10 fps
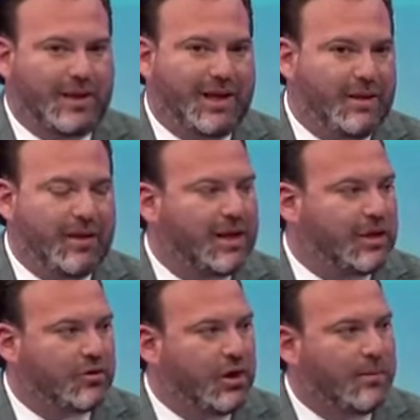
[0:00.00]

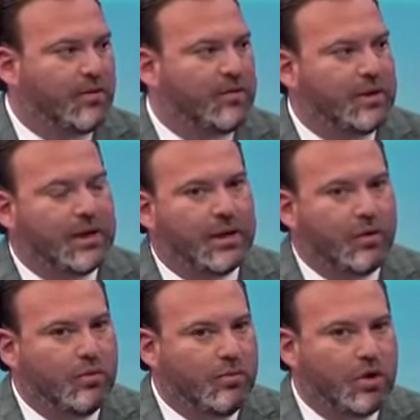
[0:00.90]
elimina toda posibilidad
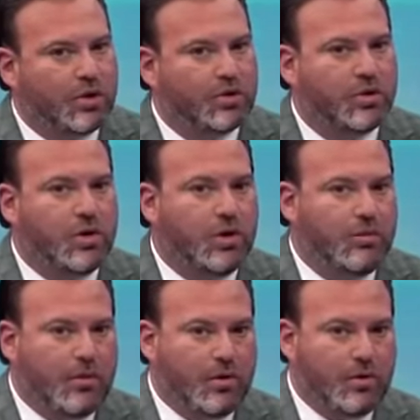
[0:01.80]
de un voto
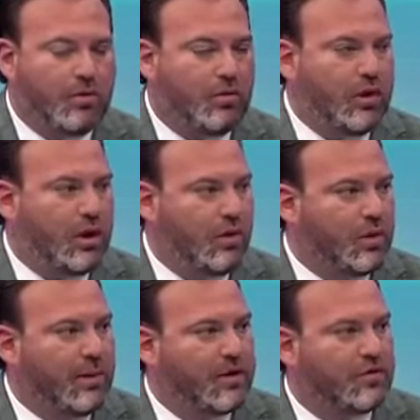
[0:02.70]
por eh,
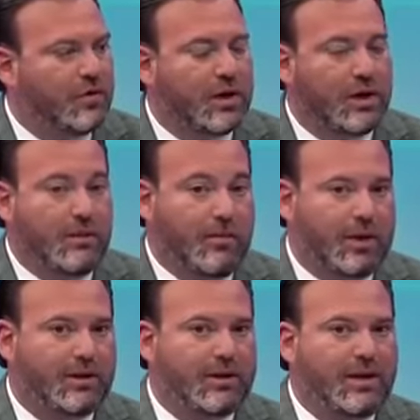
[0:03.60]
una persona y
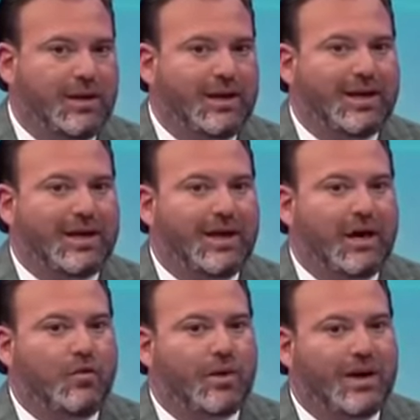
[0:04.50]
por ende
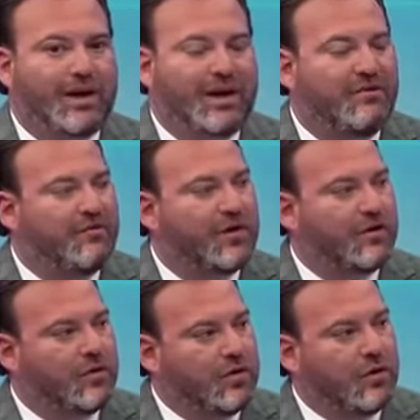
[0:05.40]
crea una
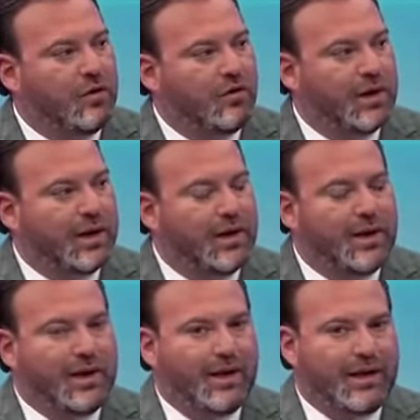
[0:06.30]
inflación o
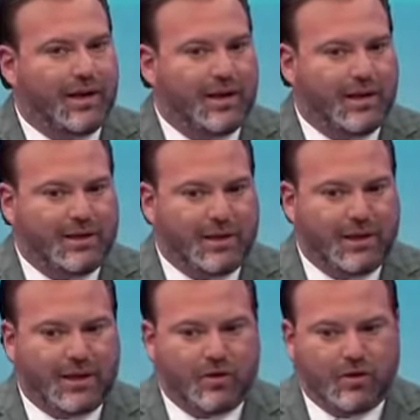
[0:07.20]
una, eh,
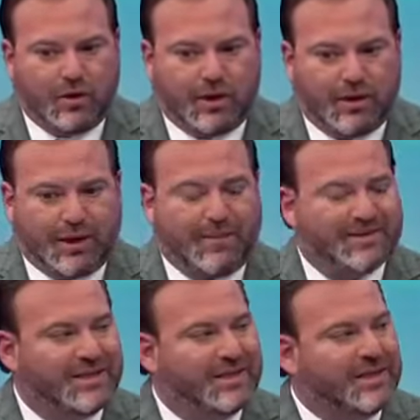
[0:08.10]
diría yo, eh,
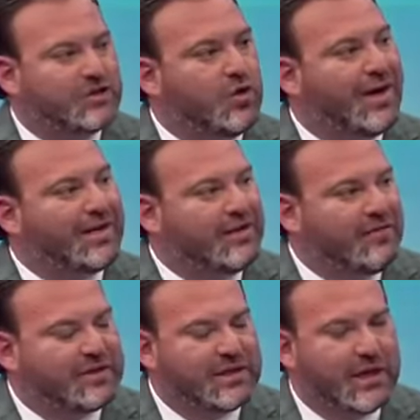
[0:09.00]
representación
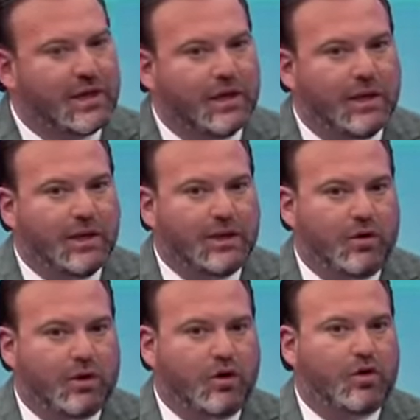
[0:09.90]
artificial
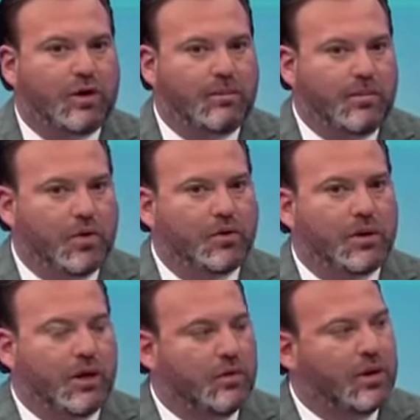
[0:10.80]
de lo que
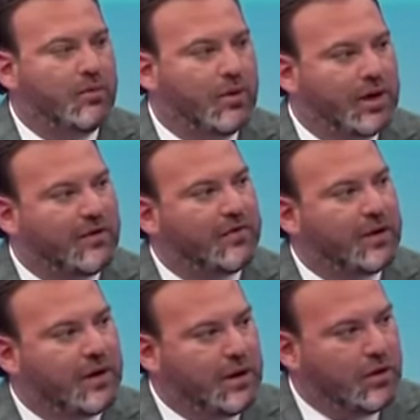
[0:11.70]
corresponde en una
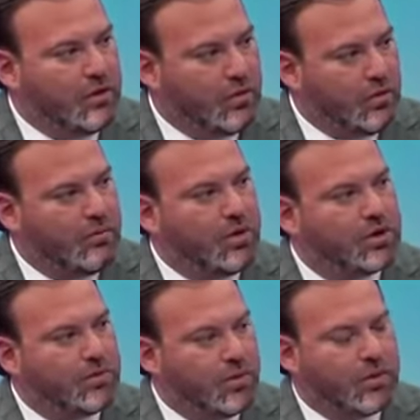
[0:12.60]
democracia un
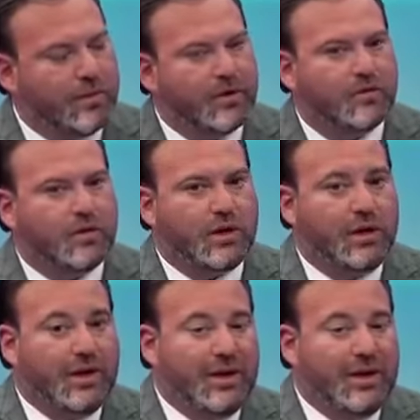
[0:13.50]
voto por una persona.